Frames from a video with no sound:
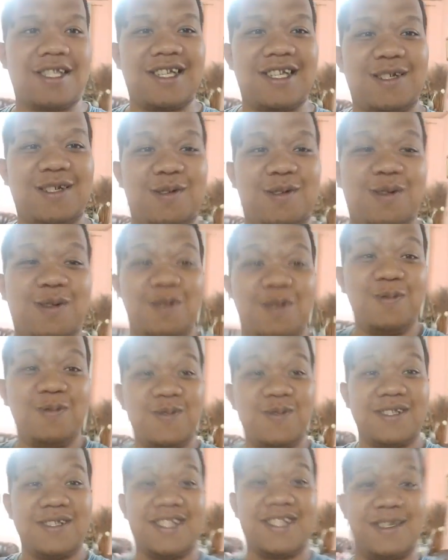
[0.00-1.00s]
Tayo
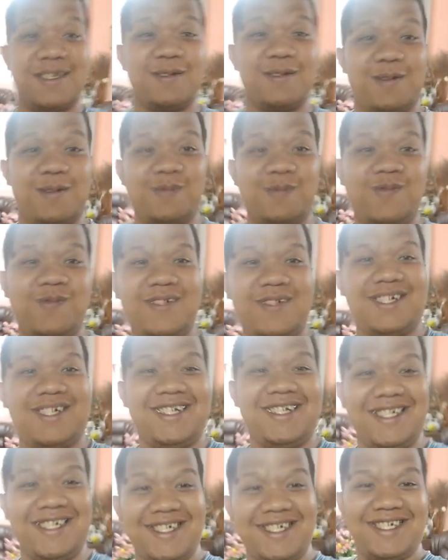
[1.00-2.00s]
home city home.
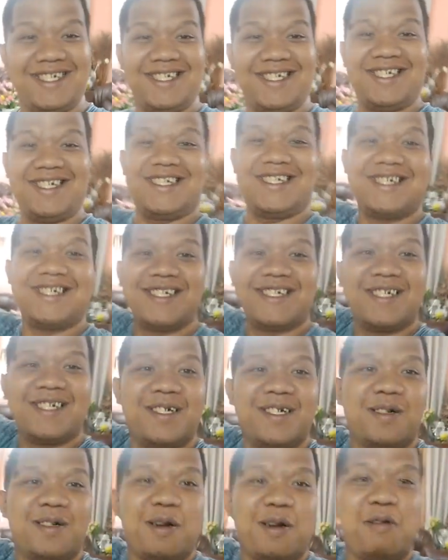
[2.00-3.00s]

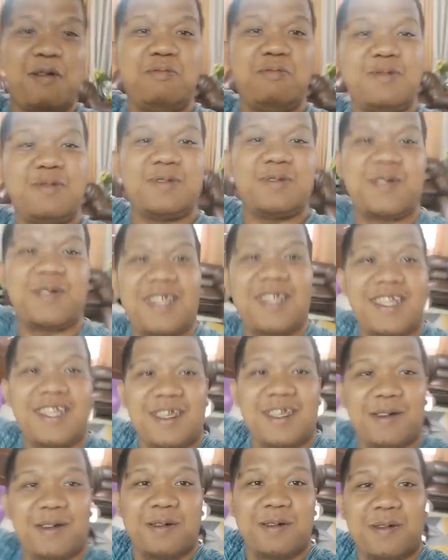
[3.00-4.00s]
Home
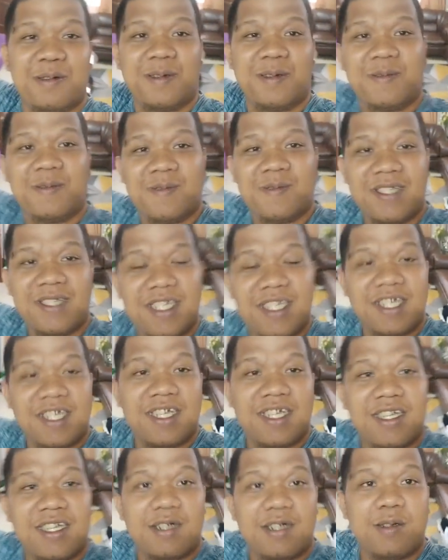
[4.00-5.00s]
sweetie home.
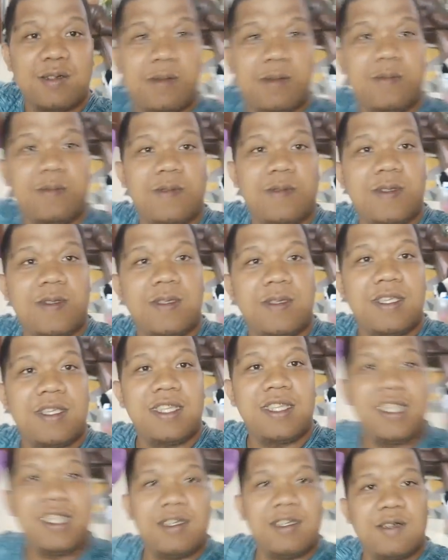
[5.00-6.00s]
Home
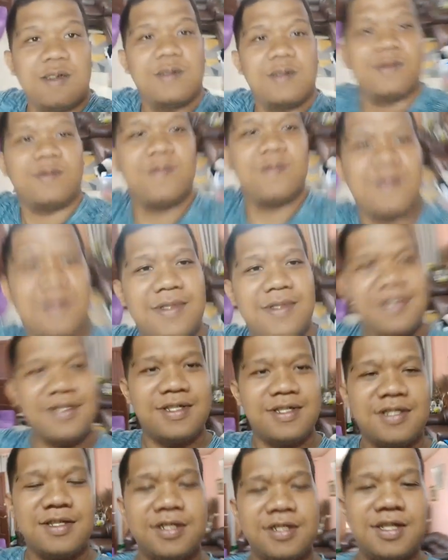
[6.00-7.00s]
sweetie home.
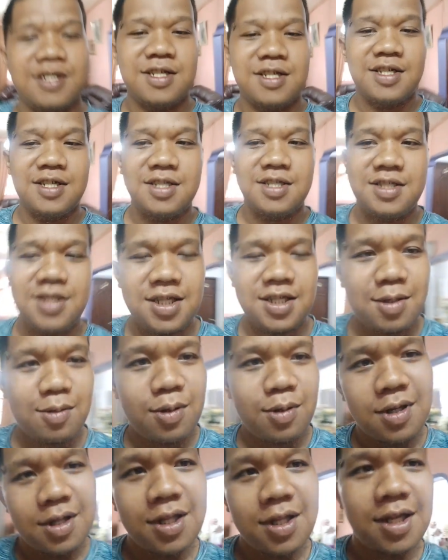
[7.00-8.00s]

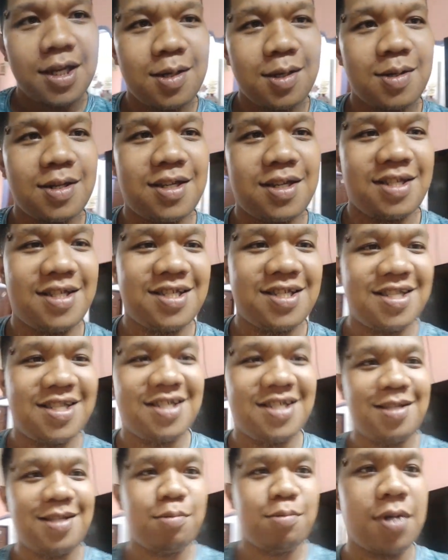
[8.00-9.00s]
Dito lang tayo guys.
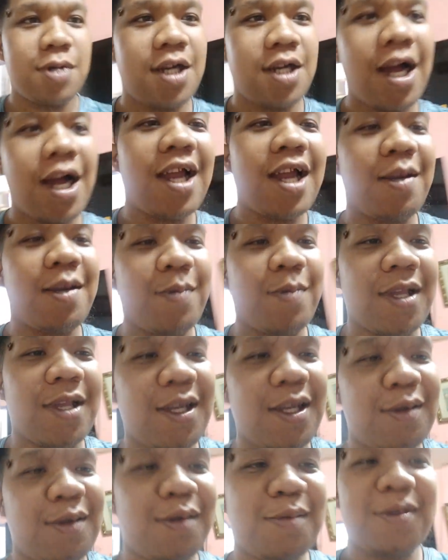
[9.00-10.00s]
Makahanap
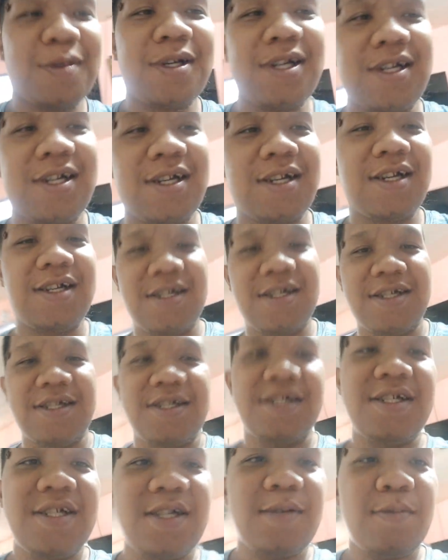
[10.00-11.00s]
tayo ng mga
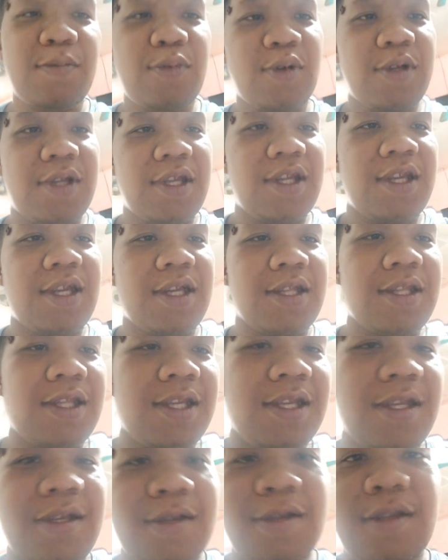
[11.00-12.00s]
pwede
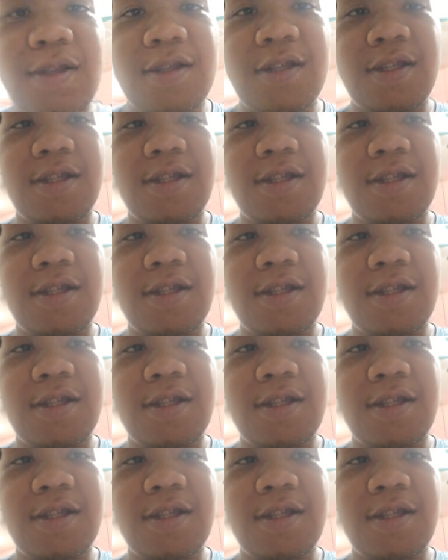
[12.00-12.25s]
nating